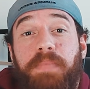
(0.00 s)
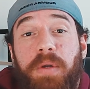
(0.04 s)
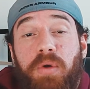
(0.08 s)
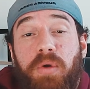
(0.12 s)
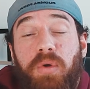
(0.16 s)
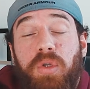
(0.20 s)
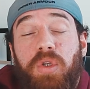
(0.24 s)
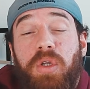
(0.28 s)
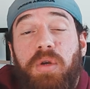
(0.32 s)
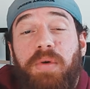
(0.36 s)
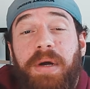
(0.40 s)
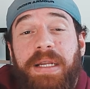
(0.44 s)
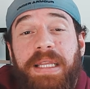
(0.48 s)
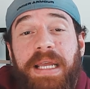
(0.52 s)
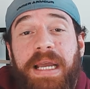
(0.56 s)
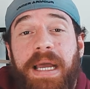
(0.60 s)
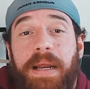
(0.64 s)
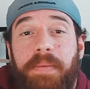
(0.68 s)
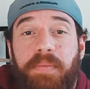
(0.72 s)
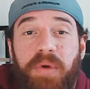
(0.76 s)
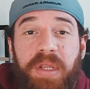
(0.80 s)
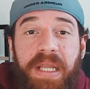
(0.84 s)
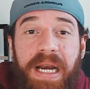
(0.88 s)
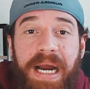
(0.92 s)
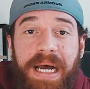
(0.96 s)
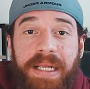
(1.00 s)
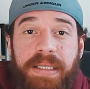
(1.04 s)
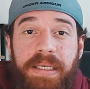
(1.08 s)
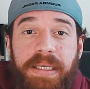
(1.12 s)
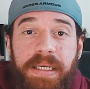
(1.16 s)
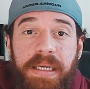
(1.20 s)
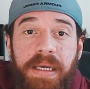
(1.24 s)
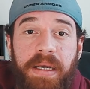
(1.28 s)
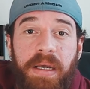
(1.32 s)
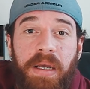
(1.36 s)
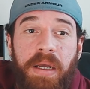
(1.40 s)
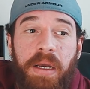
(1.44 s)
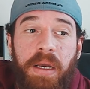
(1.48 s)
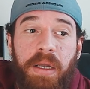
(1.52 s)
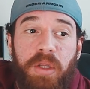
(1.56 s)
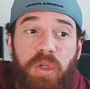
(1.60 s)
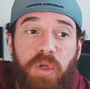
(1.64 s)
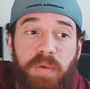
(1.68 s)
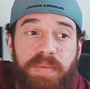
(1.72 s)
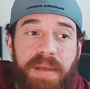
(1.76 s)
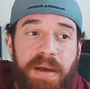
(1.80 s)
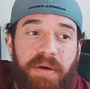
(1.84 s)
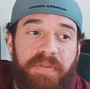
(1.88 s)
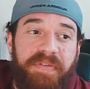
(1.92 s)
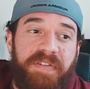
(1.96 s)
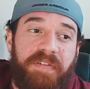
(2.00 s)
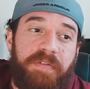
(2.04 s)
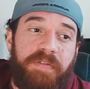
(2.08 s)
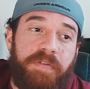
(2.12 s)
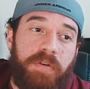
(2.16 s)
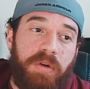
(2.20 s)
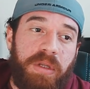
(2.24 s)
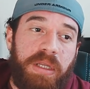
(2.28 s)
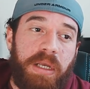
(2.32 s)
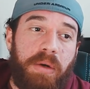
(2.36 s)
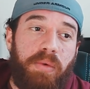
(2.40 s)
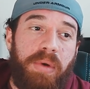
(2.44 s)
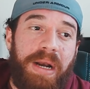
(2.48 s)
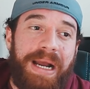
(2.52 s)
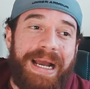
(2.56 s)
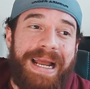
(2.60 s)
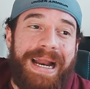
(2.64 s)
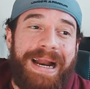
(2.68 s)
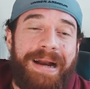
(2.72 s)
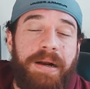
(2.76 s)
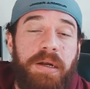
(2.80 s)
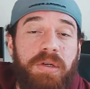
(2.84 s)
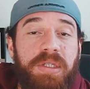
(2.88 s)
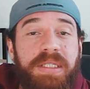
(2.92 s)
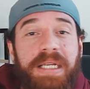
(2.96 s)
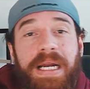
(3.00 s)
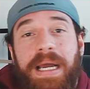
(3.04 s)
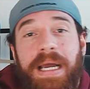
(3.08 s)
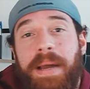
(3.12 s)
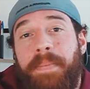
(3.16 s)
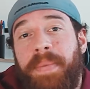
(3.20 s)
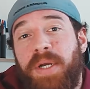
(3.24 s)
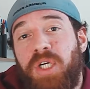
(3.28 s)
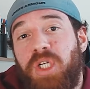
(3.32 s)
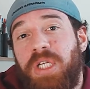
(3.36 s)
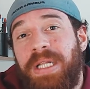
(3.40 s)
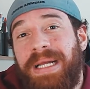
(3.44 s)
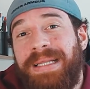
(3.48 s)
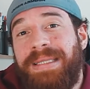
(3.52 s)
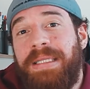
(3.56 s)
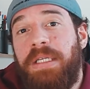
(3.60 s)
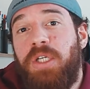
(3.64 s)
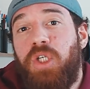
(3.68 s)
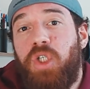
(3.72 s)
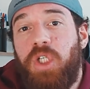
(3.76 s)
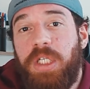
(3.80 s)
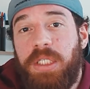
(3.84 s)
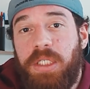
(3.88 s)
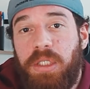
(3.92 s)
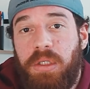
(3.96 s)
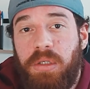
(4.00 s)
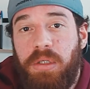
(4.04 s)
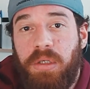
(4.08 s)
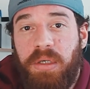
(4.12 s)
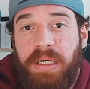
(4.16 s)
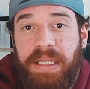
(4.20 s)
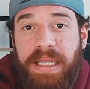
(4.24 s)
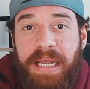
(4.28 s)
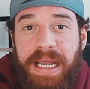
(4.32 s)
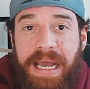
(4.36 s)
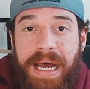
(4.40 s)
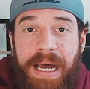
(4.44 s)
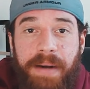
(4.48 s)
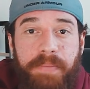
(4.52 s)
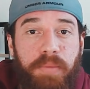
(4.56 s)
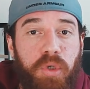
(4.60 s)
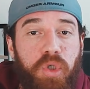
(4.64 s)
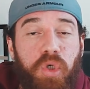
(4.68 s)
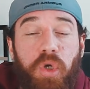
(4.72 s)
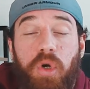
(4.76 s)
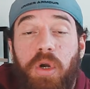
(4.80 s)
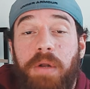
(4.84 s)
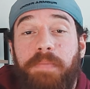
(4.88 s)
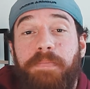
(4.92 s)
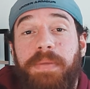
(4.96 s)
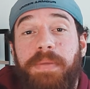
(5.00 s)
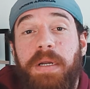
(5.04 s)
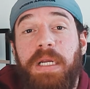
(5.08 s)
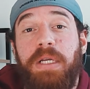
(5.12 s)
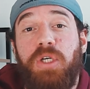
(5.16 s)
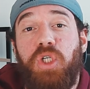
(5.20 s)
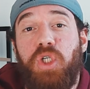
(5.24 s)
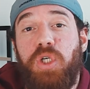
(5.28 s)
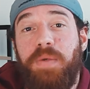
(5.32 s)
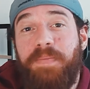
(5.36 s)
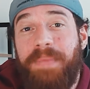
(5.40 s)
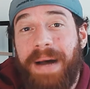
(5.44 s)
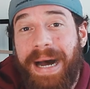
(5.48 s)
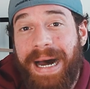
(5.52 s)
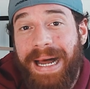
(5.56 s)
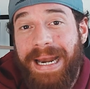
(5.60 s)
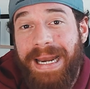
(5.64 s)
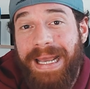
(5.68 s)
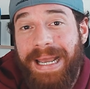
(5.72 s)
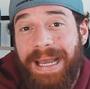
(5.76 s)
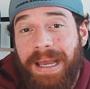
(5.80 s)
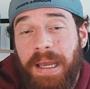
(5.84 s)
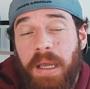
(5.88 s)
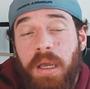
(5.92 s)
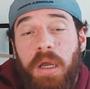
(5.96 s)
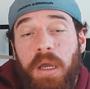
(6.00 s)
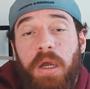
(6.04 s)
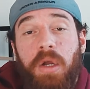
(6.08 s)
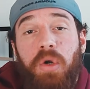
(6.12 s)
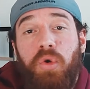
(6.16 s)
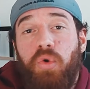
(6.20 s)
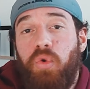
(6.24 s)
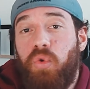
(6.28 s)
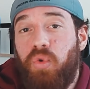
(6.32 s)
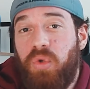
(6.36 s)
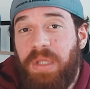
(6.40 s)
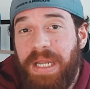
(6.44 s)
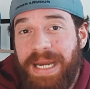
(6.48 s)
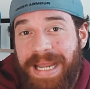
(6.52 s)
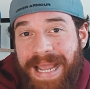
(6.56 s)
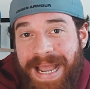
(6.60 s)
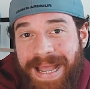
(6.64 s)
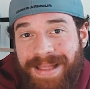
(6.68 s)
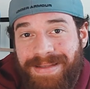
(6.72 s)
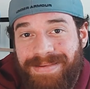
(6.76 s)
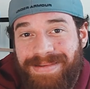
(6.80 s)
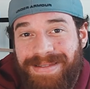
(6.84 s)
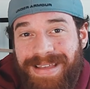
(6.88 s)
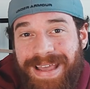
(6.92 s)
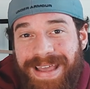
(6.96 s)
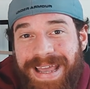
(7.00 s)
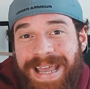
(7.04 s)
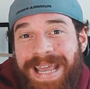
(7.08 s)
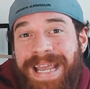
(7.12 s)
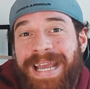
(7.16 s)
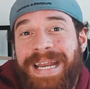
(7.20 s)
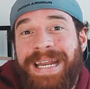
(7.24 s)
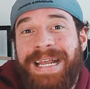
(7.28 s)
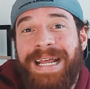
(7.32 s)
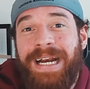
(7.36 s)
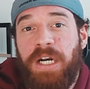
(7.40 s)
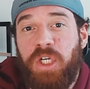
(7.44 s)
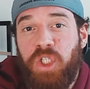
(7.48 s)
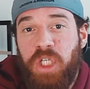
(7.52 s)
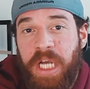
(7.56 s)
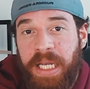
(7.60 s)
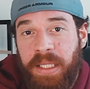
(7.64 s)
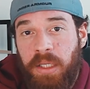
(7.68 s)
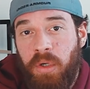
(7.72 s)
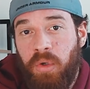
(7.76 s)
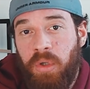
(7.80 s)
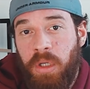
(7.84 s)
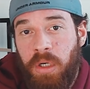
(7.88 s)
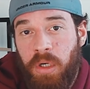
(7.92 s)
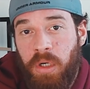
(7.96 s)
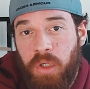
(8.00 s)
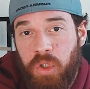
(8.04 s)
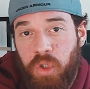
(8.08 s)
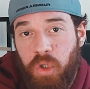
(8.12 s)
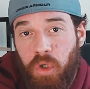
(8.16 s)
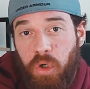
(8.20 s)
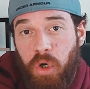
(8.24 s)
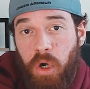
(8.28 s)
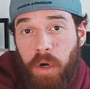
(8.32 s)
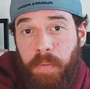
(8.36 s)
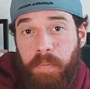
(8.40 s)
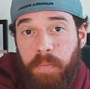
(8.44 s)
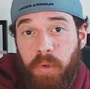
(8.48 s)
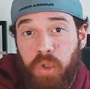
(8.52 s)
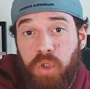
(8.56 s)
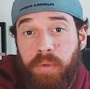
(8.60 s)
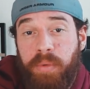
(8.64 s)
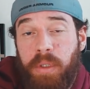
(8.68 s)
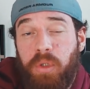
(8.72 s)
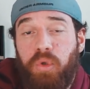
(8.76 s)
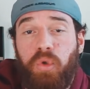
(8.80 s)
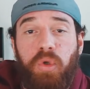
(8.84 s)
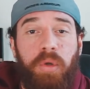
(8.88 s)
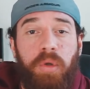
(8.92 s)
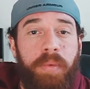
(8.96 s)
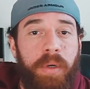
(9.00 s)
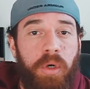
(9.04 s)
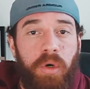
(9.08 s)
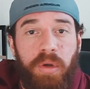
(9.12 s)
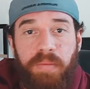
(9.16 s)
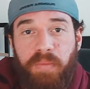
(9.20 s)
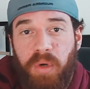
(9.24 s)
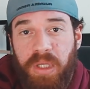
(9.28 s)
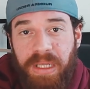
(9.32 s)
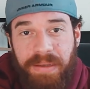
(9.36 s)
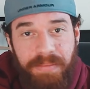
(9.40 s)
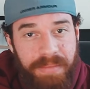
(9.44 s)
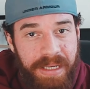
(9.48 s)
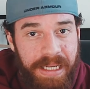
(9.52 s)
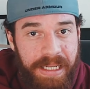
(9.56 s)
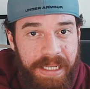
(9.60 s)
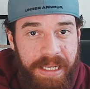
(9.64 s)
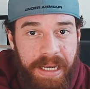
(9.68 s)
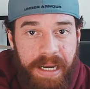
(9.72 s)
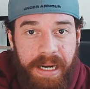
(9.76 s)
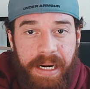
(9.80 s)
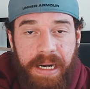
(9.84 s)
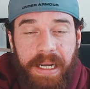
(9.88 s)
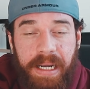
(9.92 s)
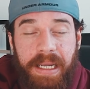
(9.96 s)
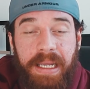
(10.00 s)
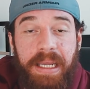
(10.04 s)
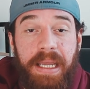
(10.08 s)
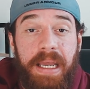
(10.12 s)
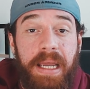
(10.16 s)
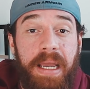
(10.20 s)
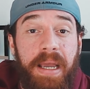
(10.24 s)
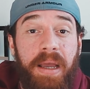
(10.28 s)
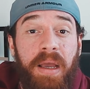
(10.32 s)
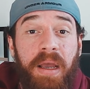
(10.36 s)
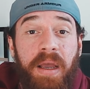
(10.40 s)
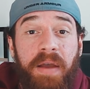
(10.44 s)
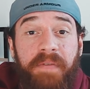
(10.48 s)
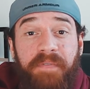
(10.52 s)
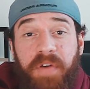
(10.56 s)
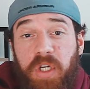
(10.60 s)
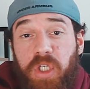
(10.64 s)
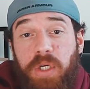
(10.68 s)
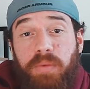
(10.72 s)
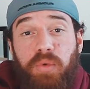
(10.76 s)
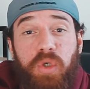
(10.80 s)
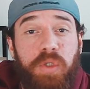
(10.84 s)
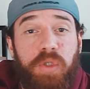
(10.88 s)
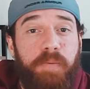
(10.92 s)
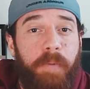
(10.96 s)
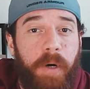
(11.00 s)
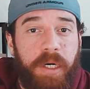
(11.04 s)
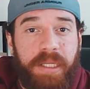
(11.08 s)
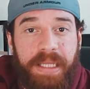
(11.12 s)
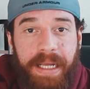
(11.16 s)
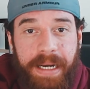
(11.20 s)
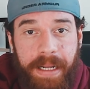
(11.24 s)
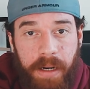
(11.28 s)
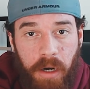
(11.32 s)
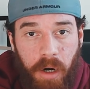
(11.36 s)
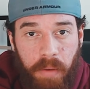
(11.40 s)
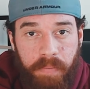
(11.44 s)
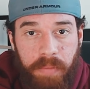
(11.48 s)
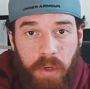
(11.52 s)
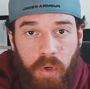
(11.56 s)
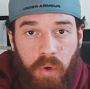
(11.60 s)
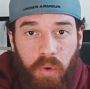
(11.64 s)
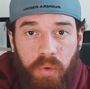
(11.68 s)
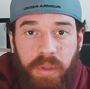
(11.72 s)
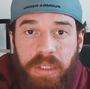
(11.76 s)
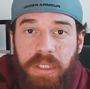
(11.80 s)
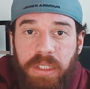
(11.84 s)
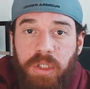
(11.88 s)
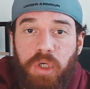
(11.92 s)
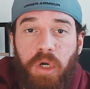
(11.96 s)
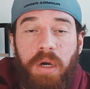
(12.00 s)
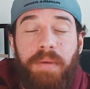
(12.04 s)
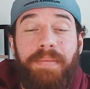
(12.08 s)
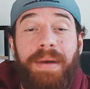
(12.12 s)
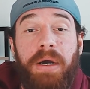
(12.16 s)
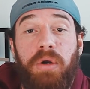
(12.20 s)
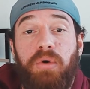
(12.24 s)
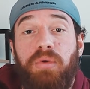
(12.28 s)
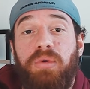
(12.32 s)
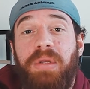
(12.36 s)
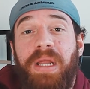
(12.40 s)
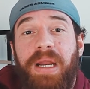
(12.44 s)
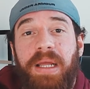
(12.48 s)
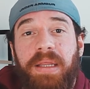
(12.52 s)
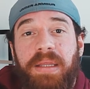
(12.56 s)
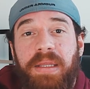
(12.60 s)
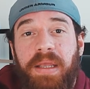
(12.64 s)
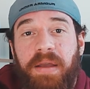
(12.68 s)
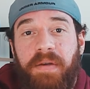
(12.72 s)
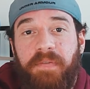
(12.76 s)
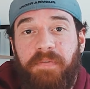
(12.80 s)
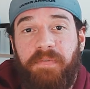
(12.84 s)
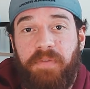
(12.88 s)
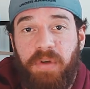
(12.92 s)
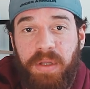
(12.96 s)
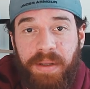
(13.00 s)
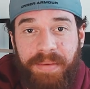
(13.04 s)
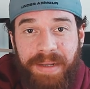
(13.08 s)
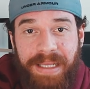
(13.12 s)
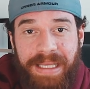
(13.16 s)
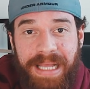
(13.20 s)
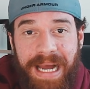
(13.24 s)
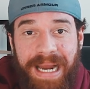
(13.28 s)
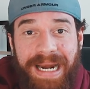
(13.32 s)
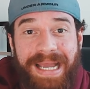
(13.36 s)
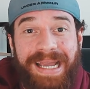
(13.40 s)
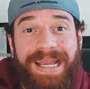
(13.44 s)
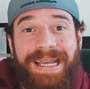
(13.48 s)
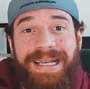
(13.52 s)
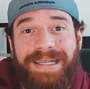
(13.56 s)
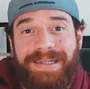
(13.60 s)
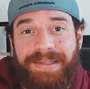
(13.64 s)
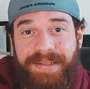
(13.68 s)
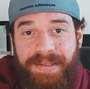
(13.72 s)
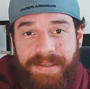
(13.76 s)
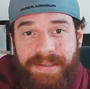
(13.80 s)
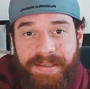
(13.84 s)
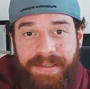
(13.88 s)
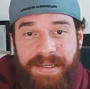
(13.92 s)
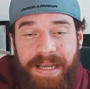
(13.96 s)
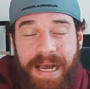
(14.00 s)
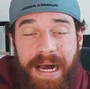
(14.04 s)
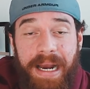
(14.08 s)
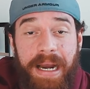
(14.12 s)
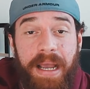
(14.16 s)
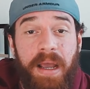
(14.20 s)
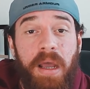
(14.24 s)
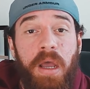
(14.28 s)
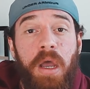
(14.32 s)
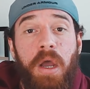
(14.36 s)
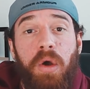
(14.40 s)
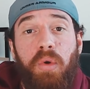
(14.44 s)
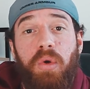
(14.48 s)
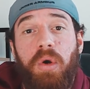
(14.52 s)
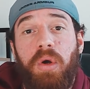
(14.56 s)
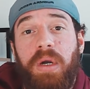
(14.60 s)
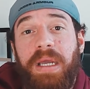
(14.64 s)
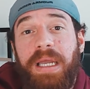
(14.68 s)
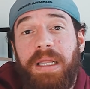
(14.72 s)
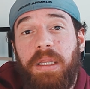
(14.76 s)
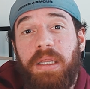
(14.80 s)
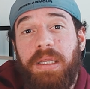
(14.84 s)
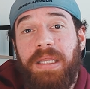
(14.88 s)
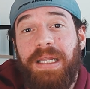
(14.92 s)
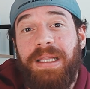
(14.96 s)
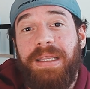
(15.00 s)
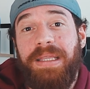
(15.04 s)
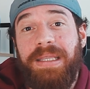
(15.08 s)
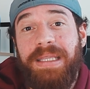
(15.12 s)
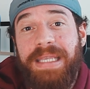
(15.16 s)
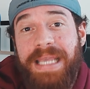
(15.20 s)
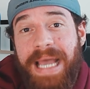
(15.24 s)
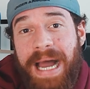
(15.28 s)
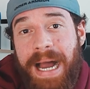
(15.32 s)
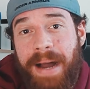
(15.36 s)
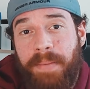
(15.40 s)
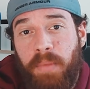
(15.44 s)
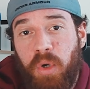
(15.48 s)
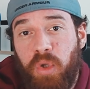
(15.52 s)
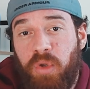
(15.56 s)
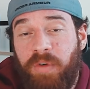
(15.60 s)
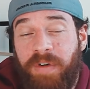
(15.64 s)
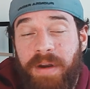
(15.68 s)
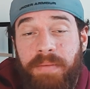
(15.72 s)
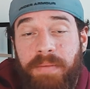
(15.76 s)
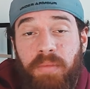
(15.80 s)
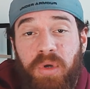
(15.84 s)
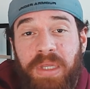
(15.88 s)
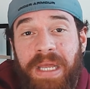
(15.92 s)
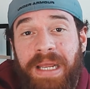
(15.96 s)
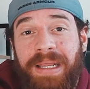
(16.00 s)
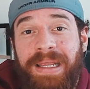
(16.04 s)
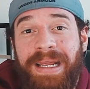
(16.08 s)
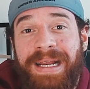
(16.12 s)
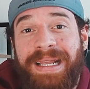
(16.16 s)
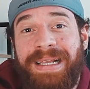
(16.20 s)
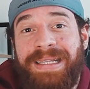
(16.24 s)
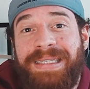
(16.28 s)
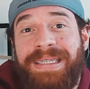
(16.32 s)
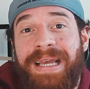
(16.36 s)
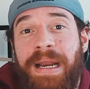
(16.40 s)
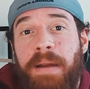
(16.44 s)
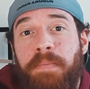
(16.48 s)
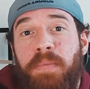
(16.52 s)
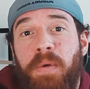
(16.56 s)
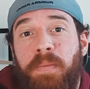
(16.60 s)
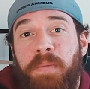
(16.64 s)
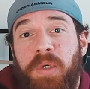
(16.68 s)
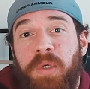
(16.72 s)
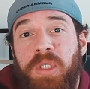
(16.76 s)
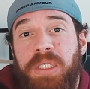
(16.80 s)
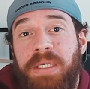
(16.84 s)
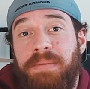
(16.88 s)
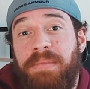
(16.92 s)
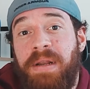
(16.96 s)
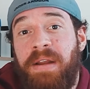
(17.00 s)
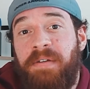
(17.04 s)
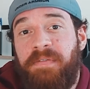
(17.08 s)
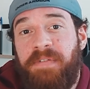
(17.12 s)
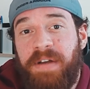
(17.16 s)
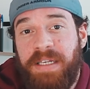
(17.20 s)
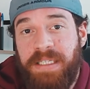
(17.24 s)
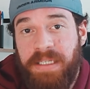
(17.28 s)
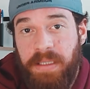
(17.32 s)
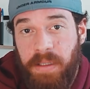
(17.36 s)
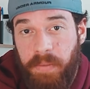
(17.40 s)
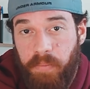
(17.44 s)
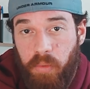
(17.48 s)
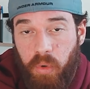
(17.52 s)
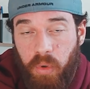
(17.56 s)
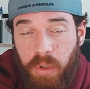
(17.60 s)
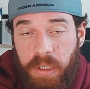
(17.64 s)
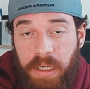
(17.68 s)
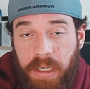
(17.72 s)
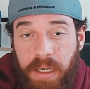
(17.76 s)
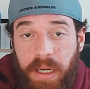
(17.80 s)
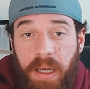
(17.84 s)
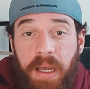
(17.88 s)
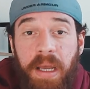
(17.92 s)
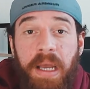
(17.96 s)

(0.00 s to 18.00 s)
Per quanto riguarda i carboidrati, dobbiamo far fronte a quella che è la nostra capacità di gestione dei carbo. Sono il principale nutriente energetico del nostro corpo, soprattutto per noi bodybuilder che facciamo sport anaerobico, quindi sono il macronutriente fondamentale, essenziale, quello che tendiamo e dovremmo tendere ad alzare il più possibile in fase di bulk